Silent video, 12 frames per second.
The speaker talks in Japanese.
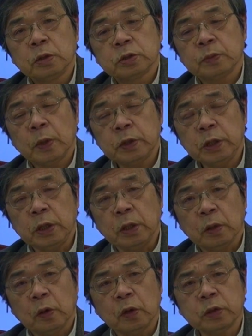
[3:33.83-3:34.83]
つま
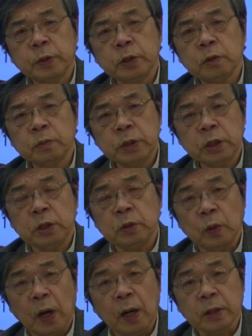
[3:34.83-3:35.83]
り国民の
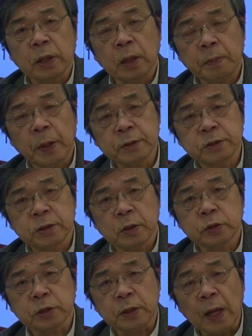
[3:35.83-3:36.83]
民意は原発
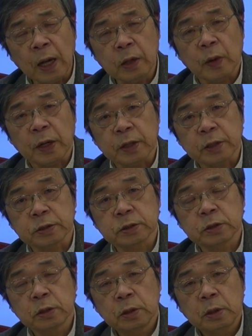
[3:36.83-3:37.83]
ゼロじゃないわけで
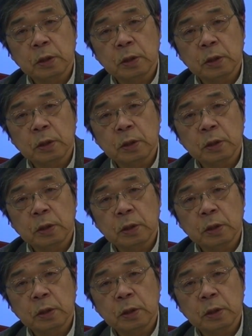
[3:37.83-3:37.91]
す。